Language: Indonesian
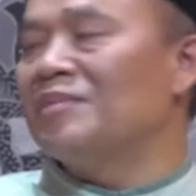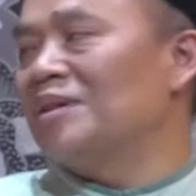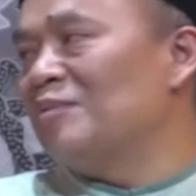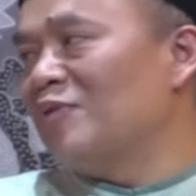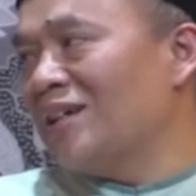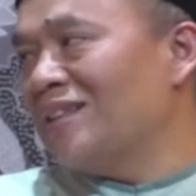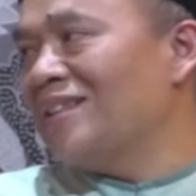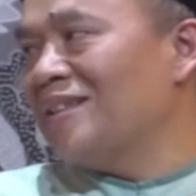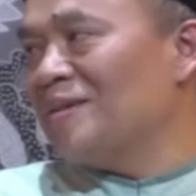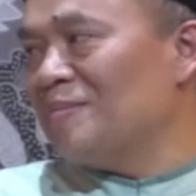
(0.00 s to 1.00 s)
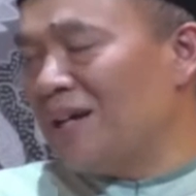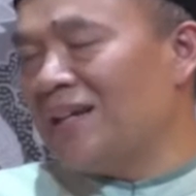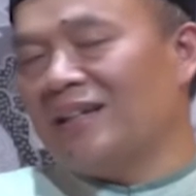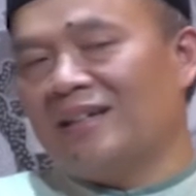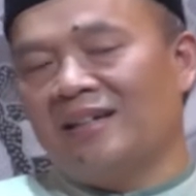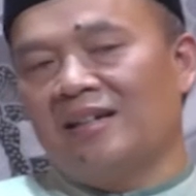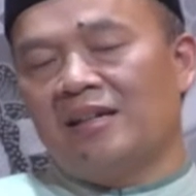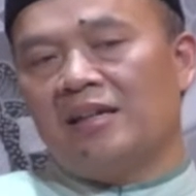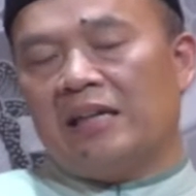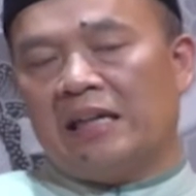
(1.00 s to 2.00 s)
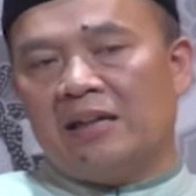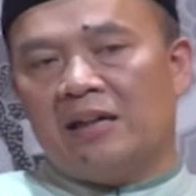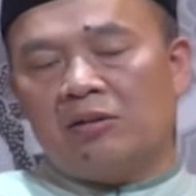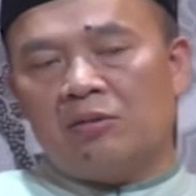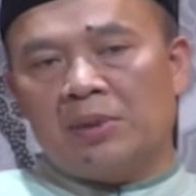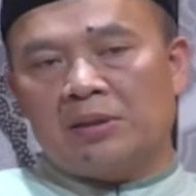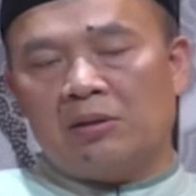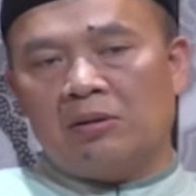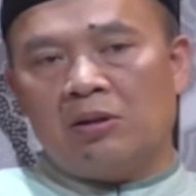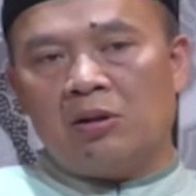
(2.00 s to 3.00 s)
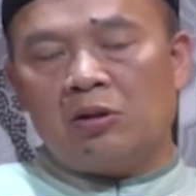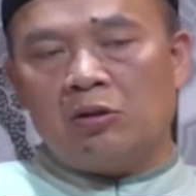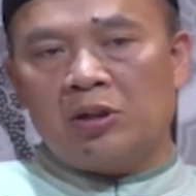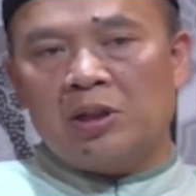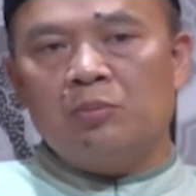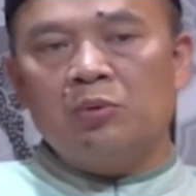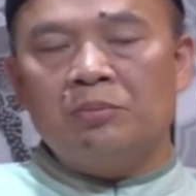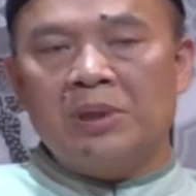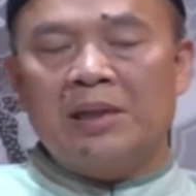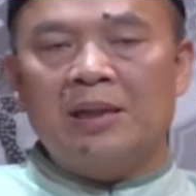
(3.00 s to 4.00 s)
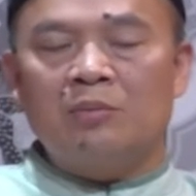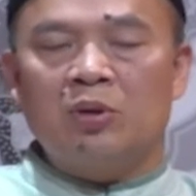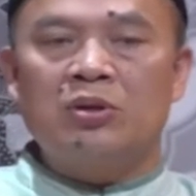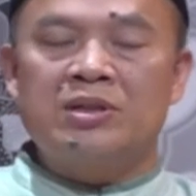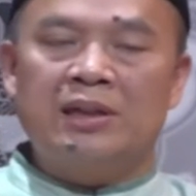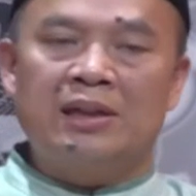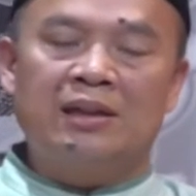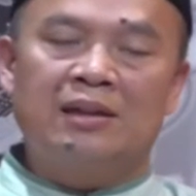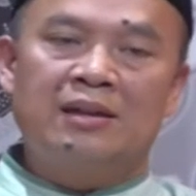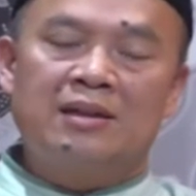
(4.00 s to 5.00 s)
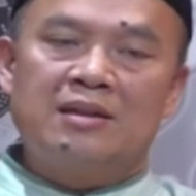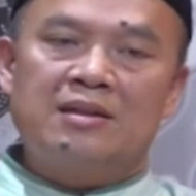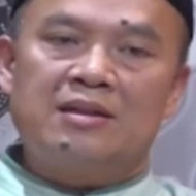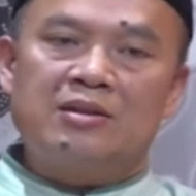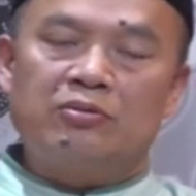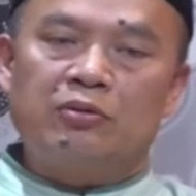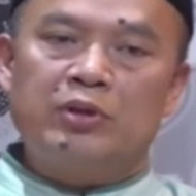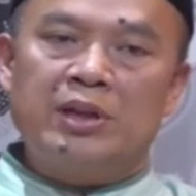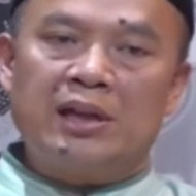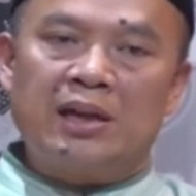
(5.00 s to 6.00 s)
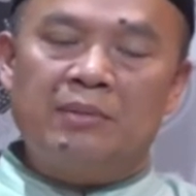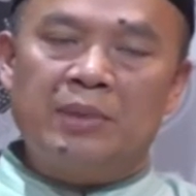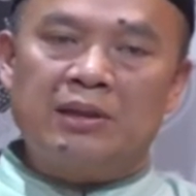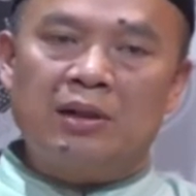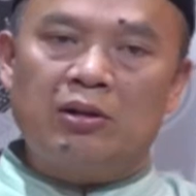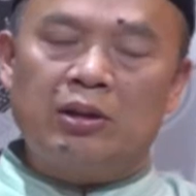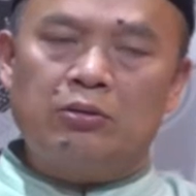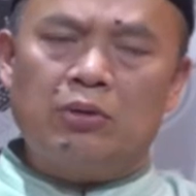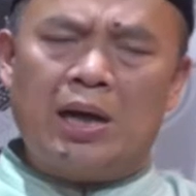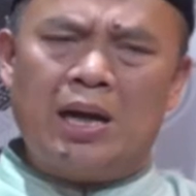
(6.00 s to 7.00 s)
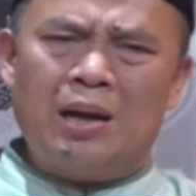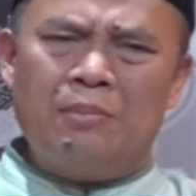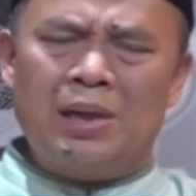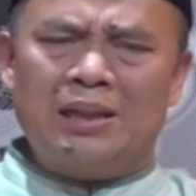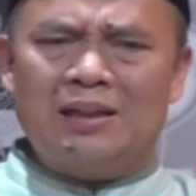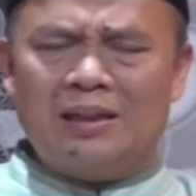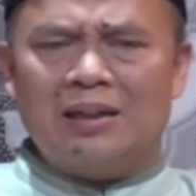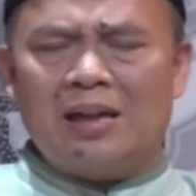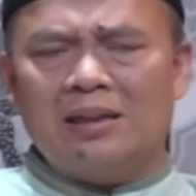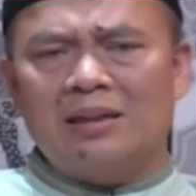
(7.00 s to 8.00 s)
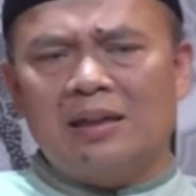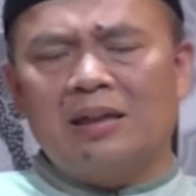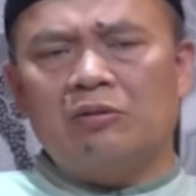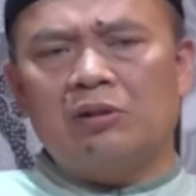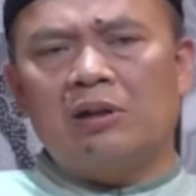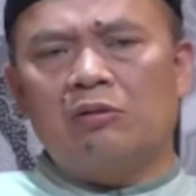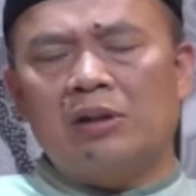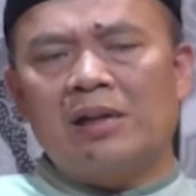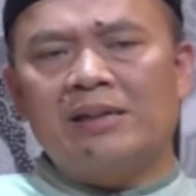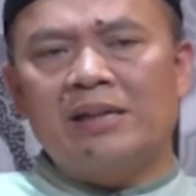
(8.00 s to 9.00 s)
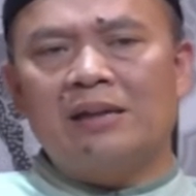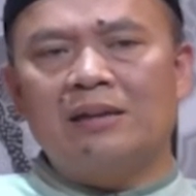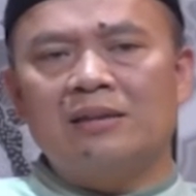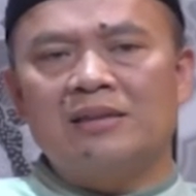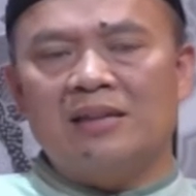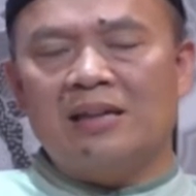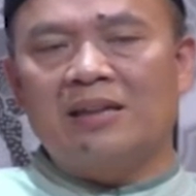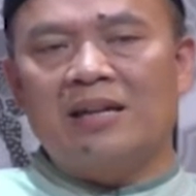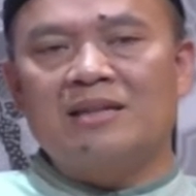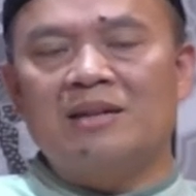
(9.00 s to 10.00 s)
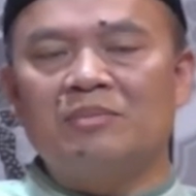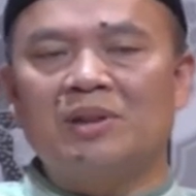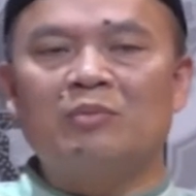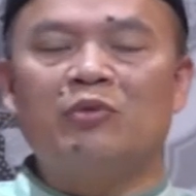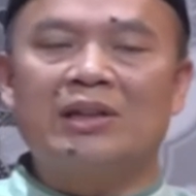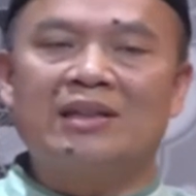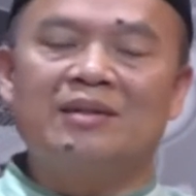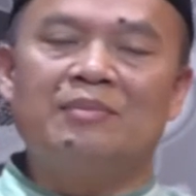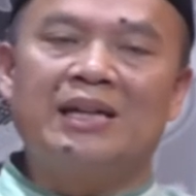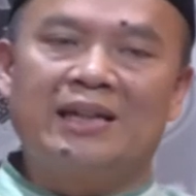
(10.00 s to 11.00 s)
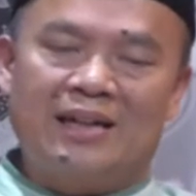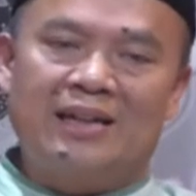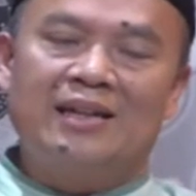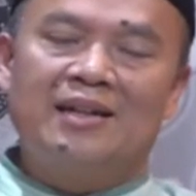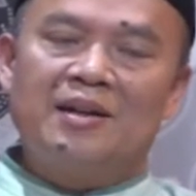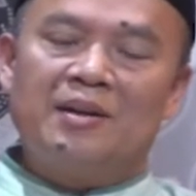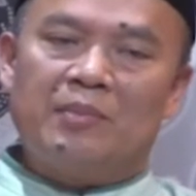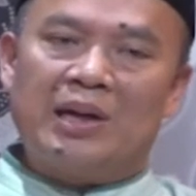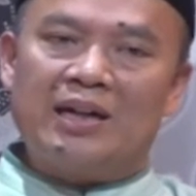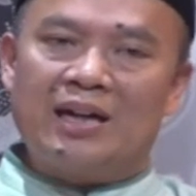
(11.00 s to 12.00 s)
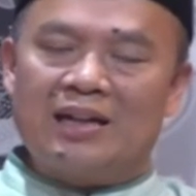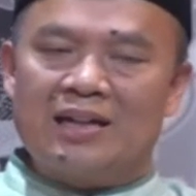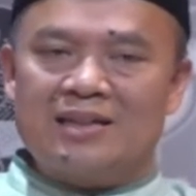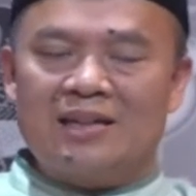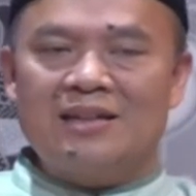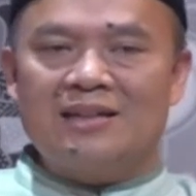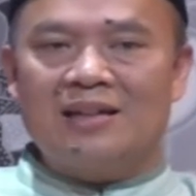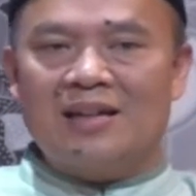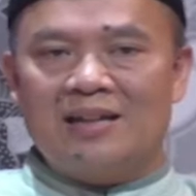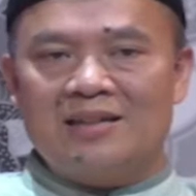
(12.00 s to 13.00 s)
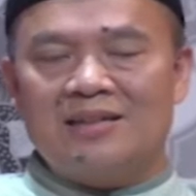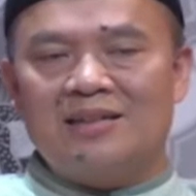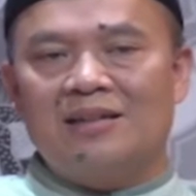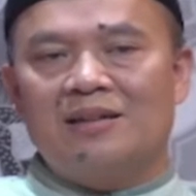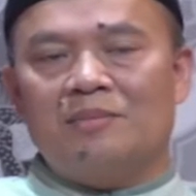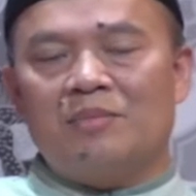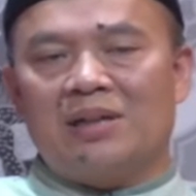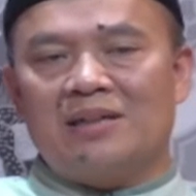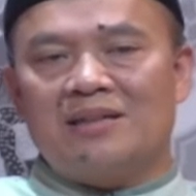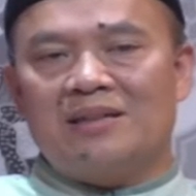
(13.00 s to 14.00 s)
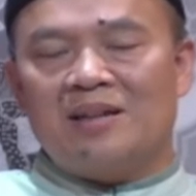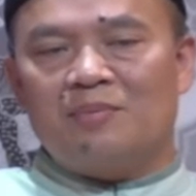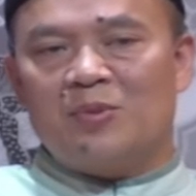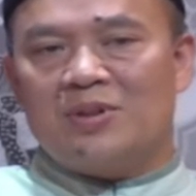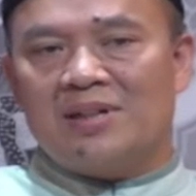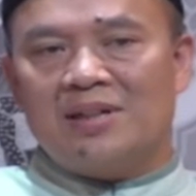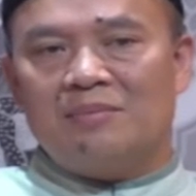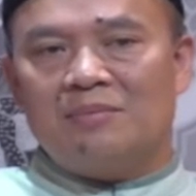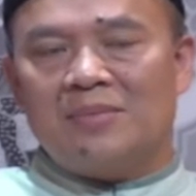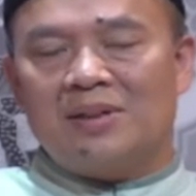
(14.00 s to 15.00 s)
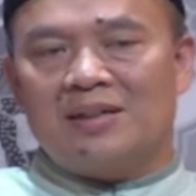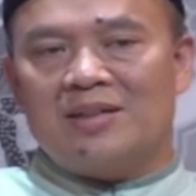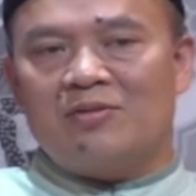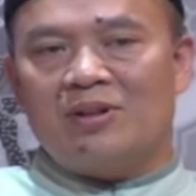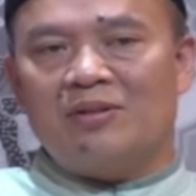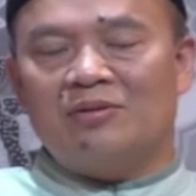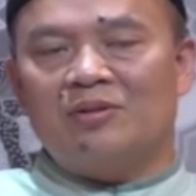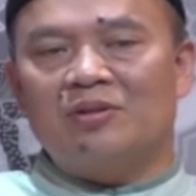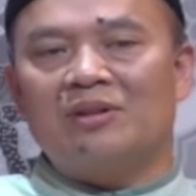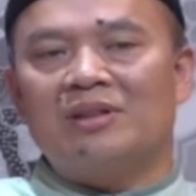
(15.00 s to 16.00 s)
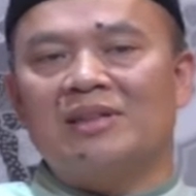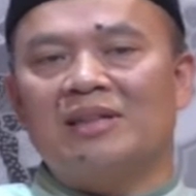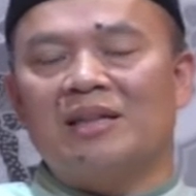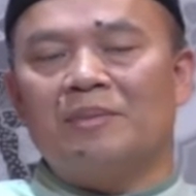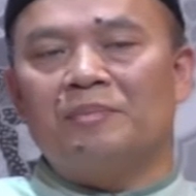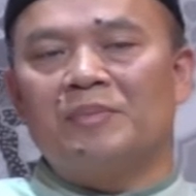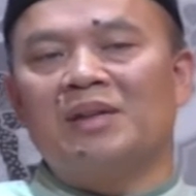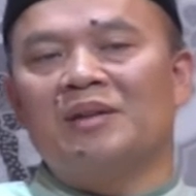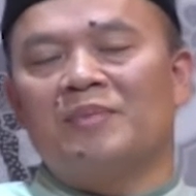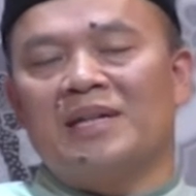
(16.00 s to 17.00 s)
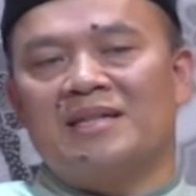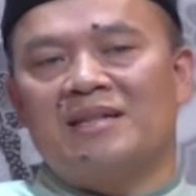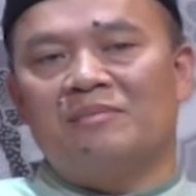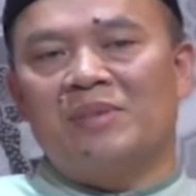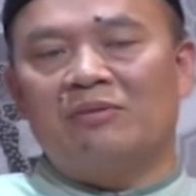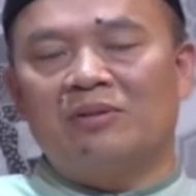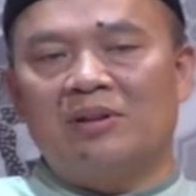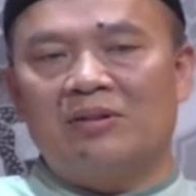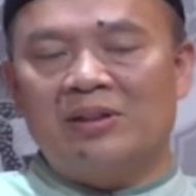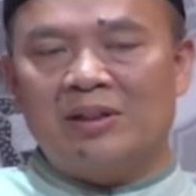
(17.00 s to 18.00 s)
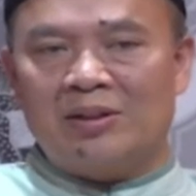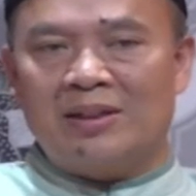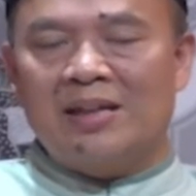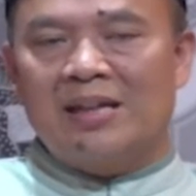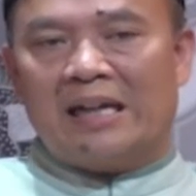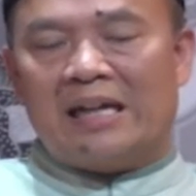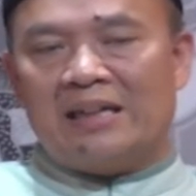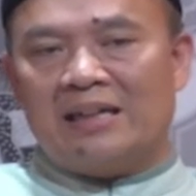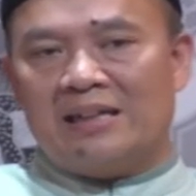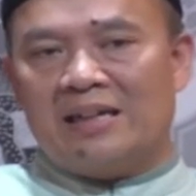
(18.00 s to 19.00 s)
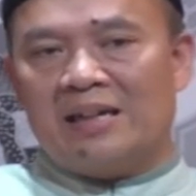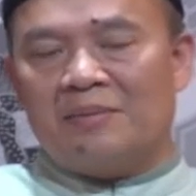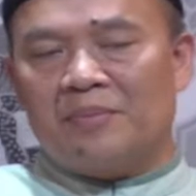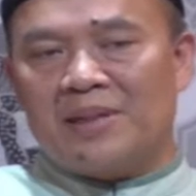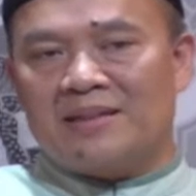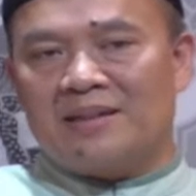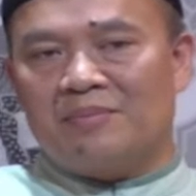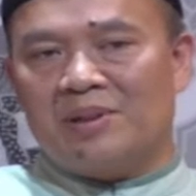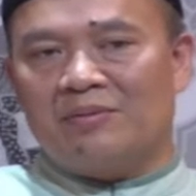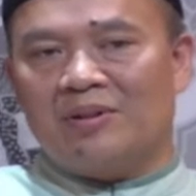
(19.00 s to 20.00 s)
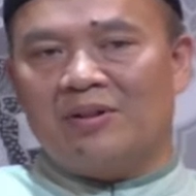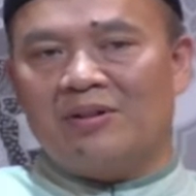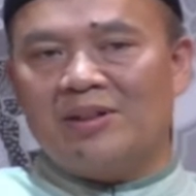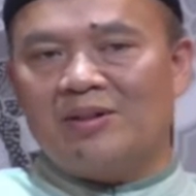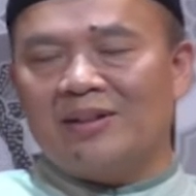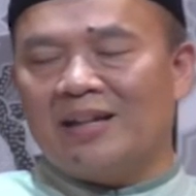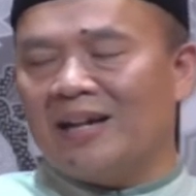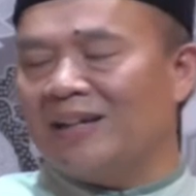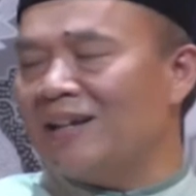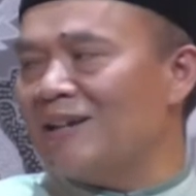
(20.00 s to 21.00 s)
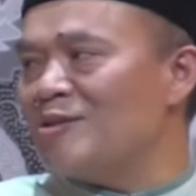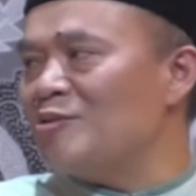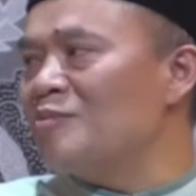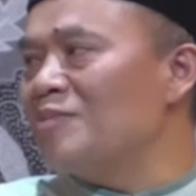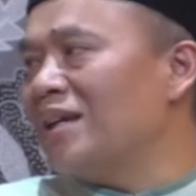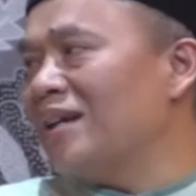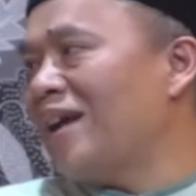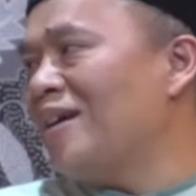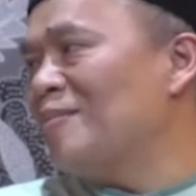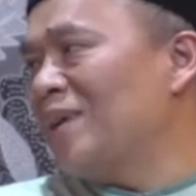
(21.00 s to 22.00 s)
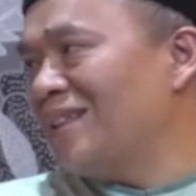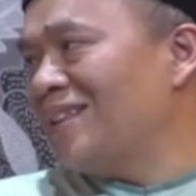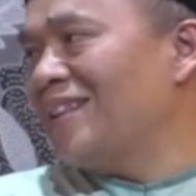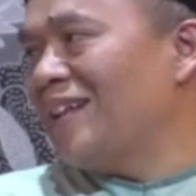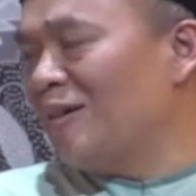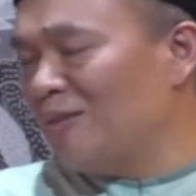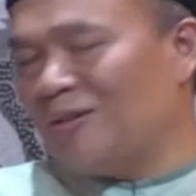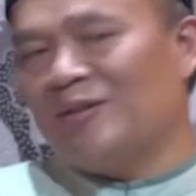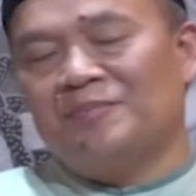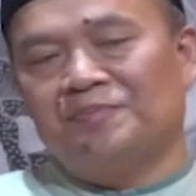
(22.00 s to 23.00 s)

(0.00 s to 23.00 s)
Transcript: berbuat baik. Inna rahmatullah qaribum minal muhsinin. Sesungguhnya rahmat Allah itu amat dekat dengan orang-orang yang senantiasa berbuat kebaikan. Maka alasannya jelas bagi setiap muslim kecuali untuk tetap berpastabikul khairat karena di dalam pastabikul khairat ada sumber rahmat Allah.